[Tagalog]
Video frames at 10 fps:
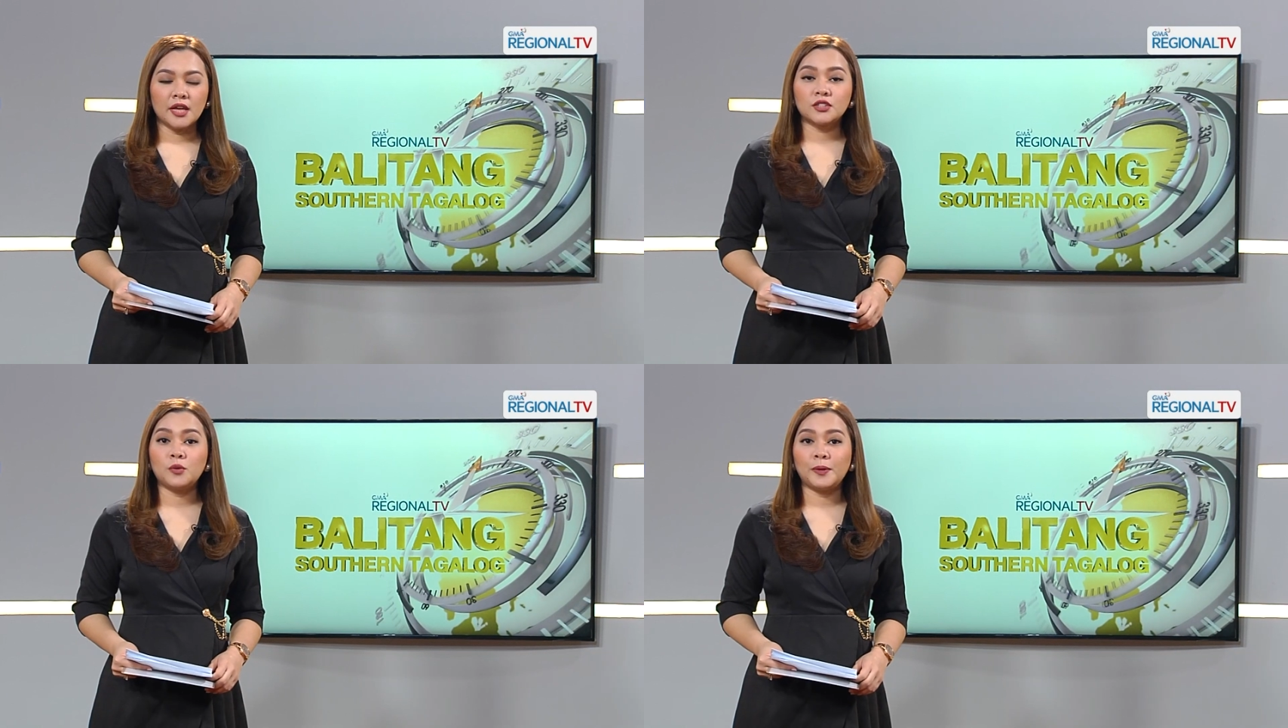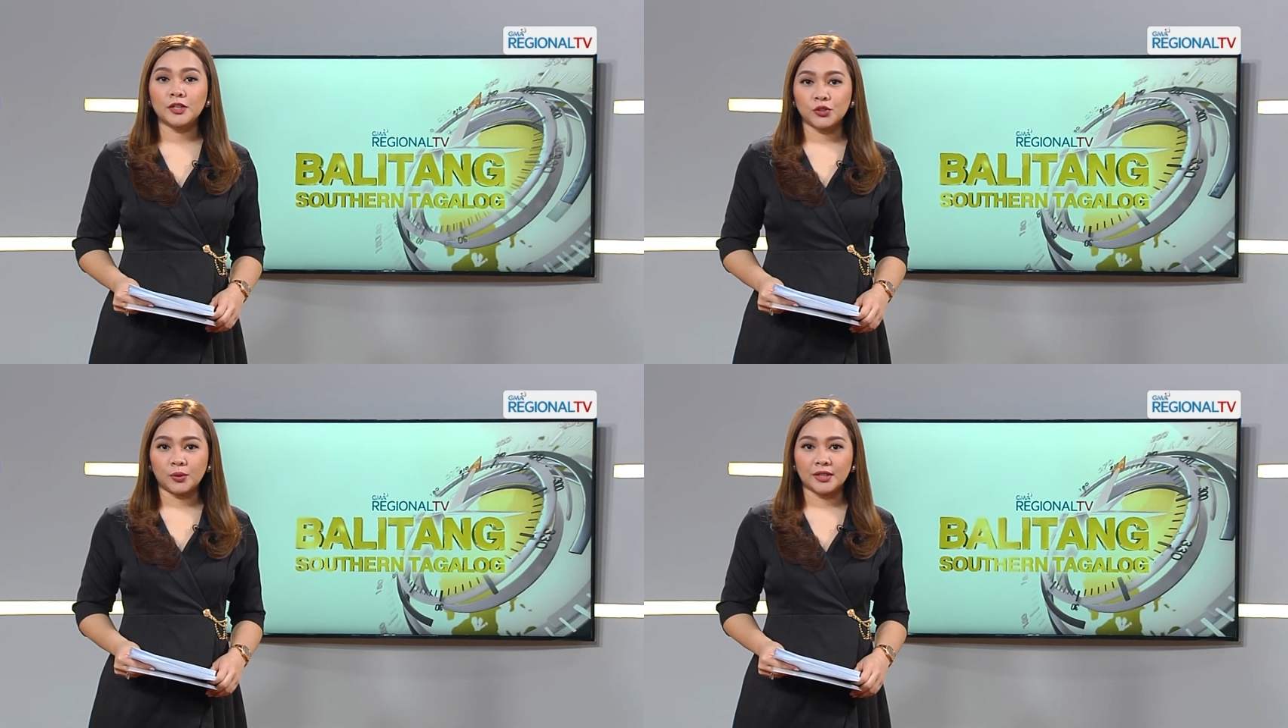sa
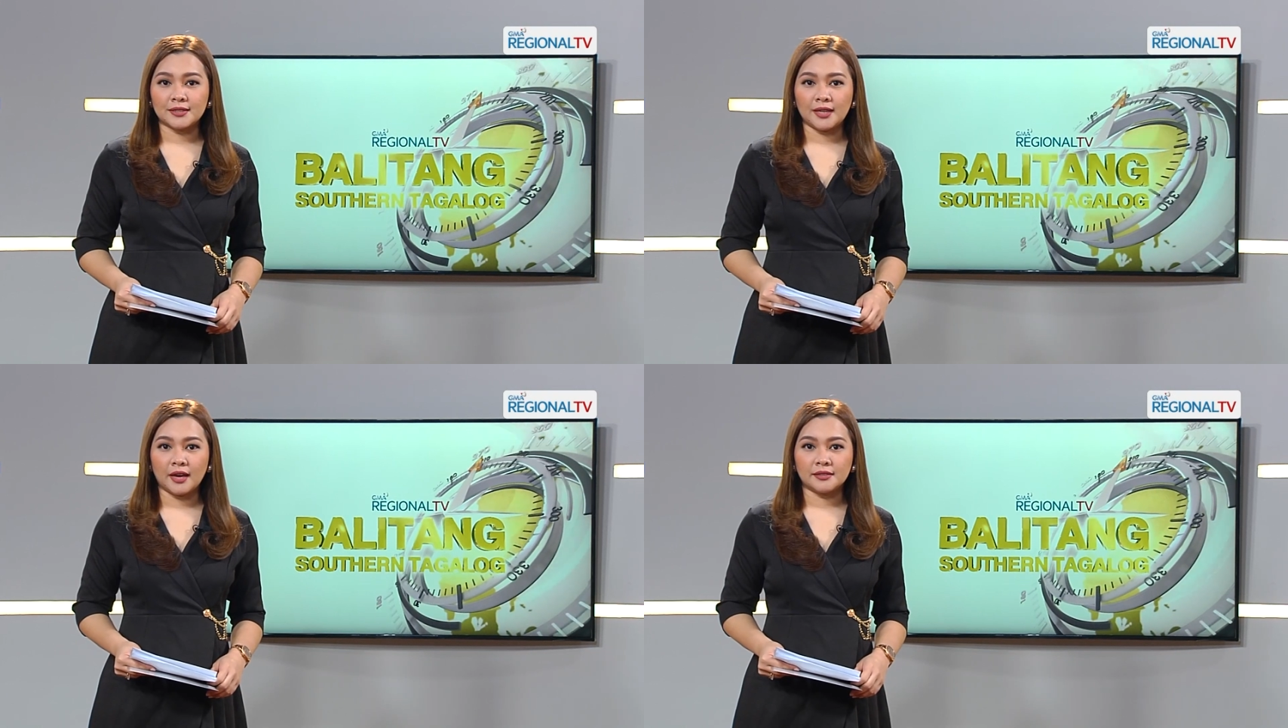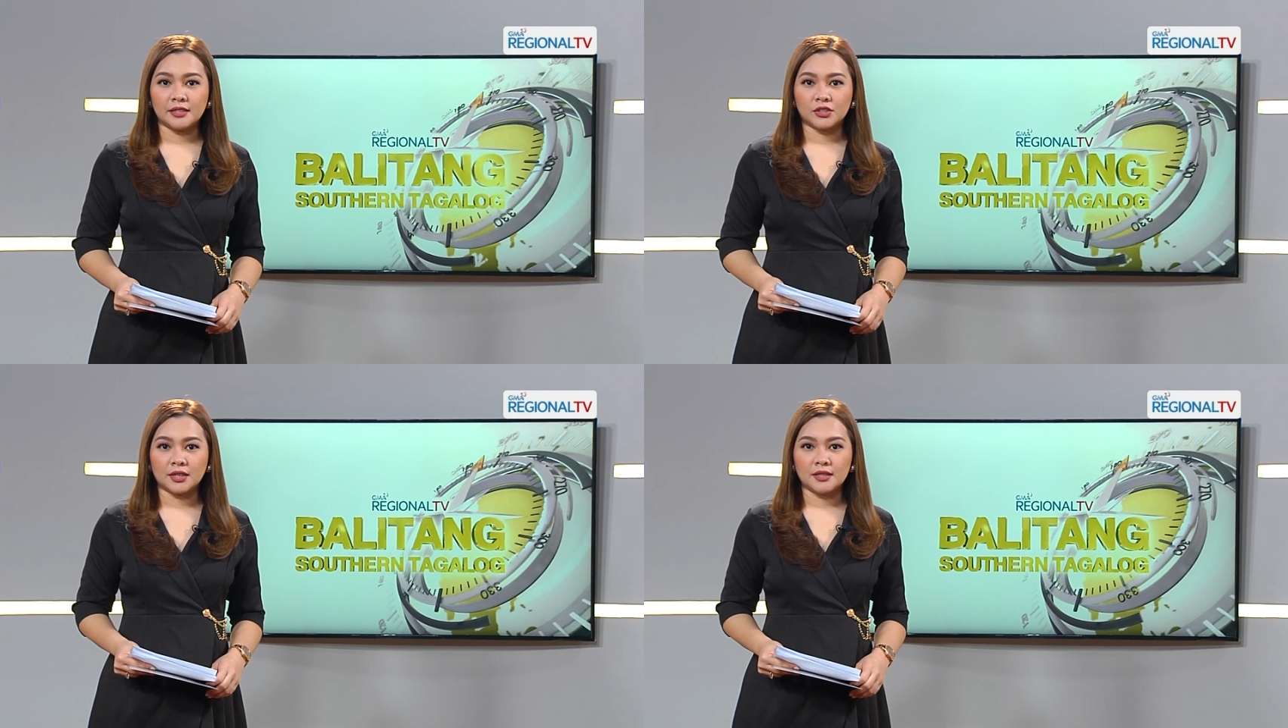operasyon ng
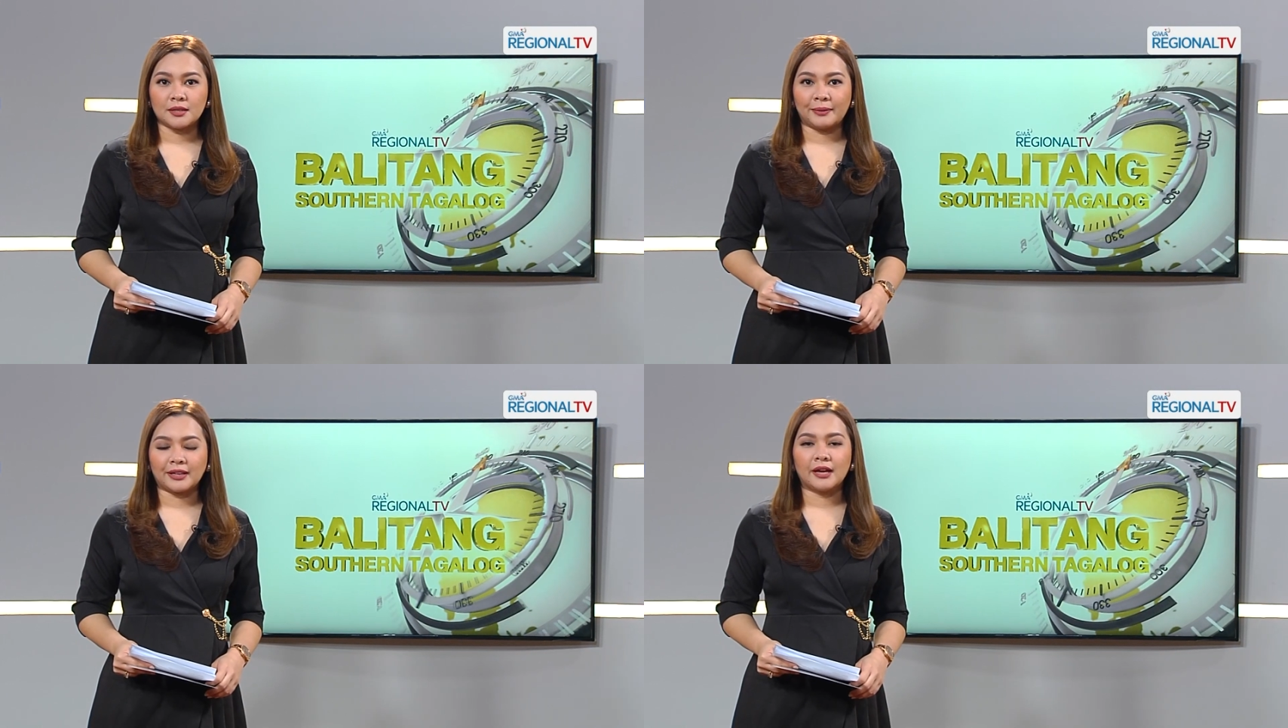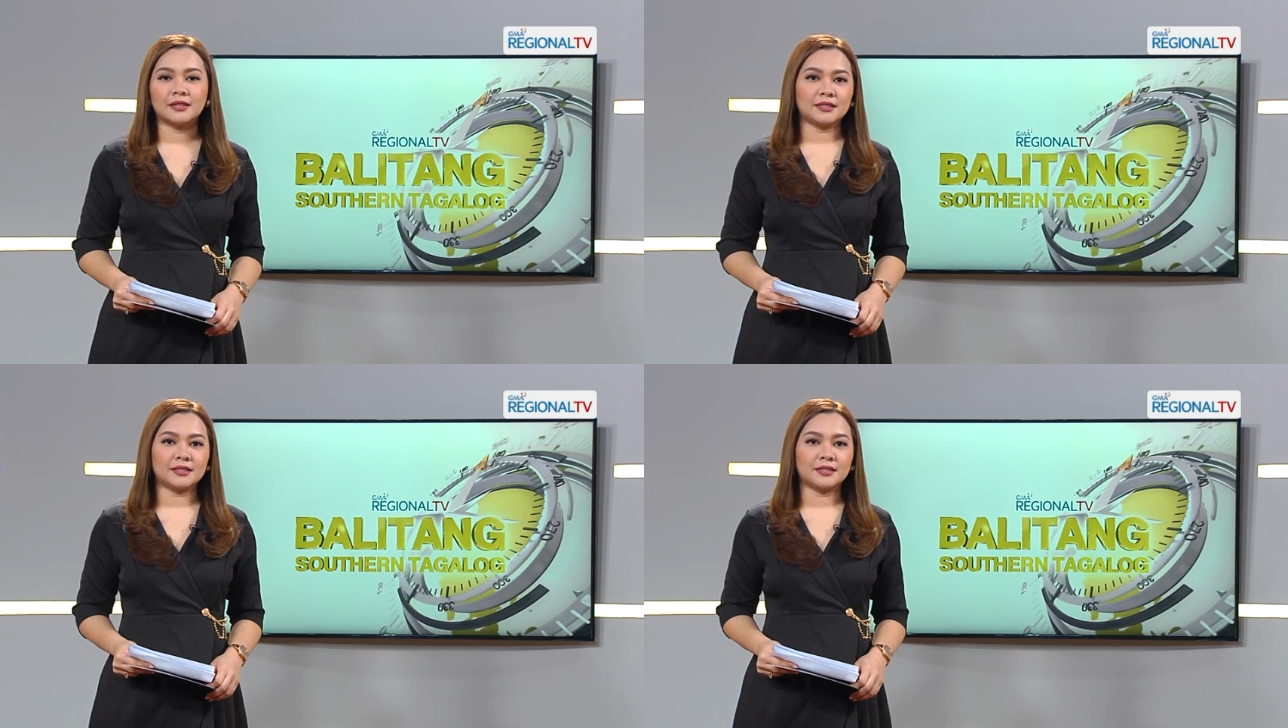CIDG sa Batangas